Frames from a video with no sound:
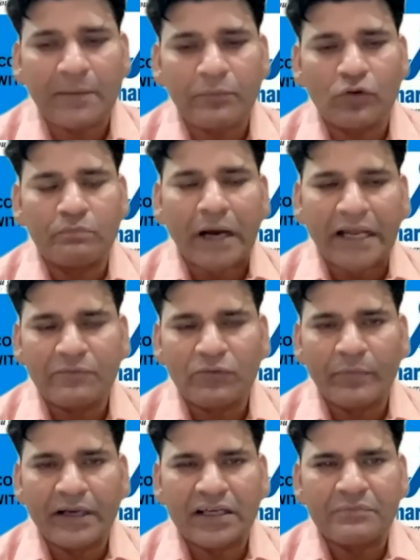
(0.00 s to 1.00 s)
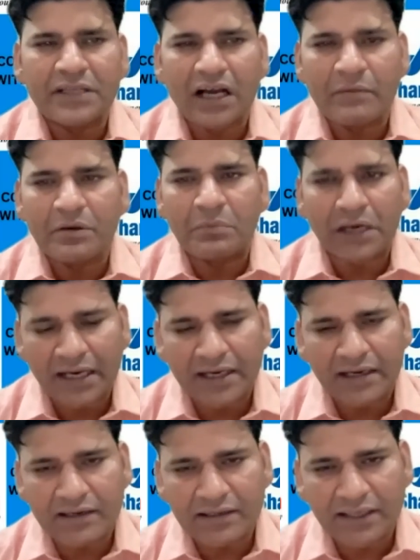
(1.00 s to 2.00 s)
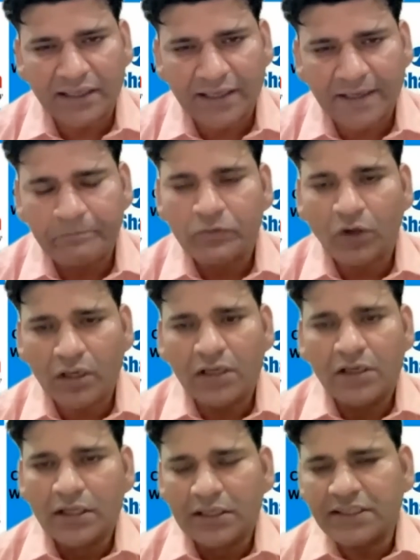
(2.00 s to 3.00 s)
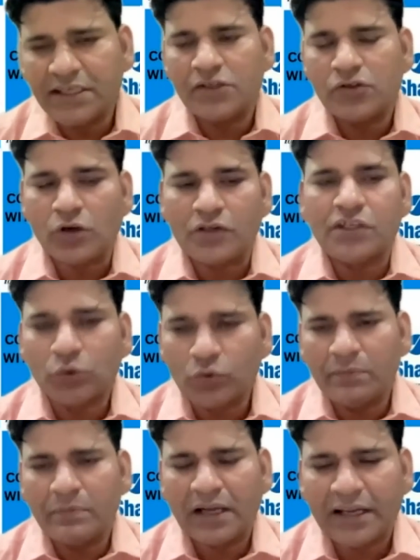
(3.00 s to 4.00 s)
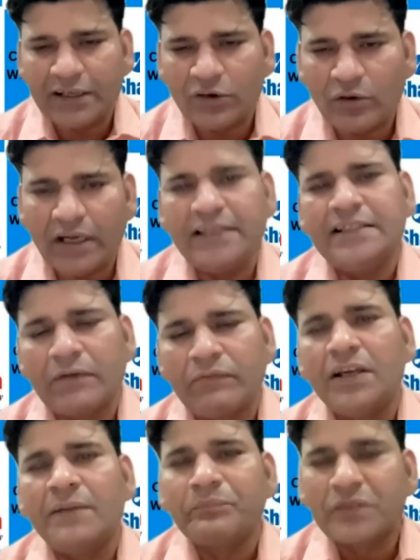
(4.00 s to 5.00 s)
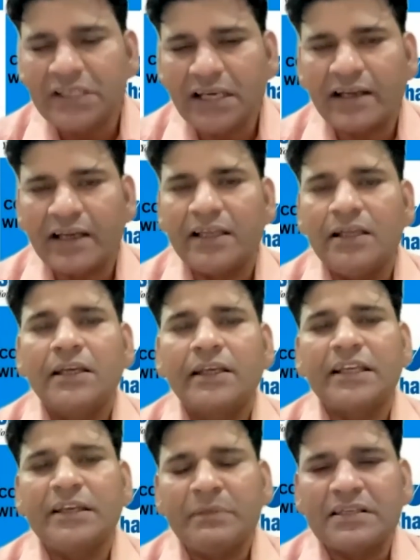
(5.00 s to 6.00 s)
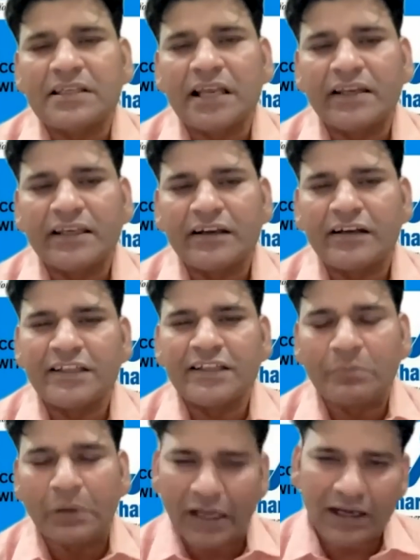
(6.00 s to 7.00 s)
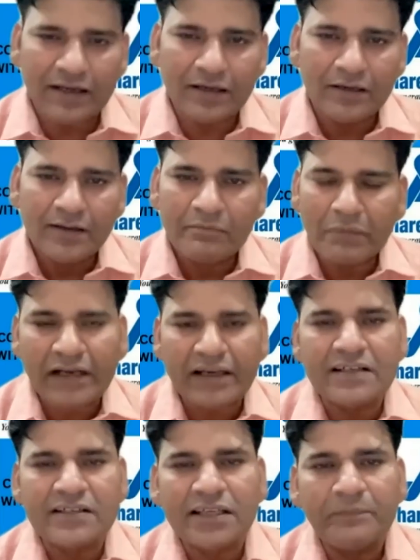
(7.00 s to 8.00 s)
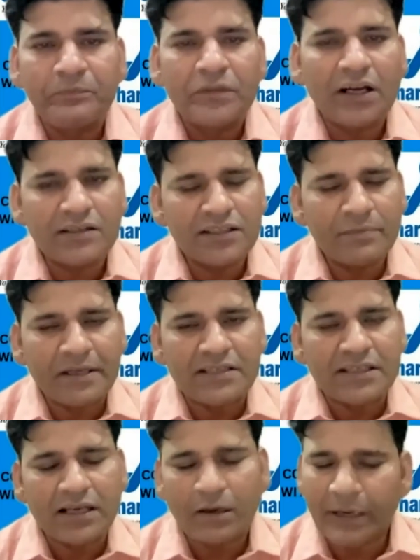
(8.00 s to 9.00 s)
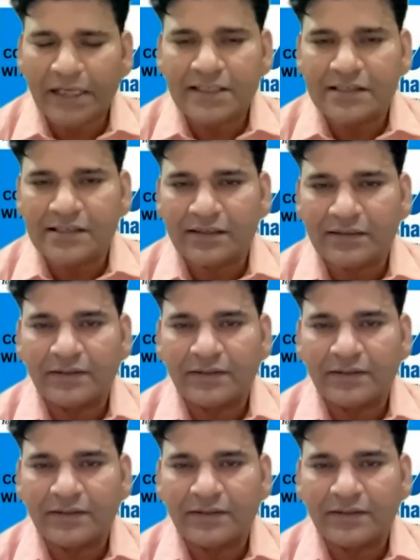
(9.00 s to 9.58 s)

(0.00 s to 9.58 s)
आपको बाइंग मोमेंटम यहाँ पर बनाकर रखना है और जिन स्टॉक से दूरी बनाने को कही या फिर ये कहें कि इनमें सेल की रणनीति बनाकर मार्केट से अच्छे पैसे कमाए जा सकते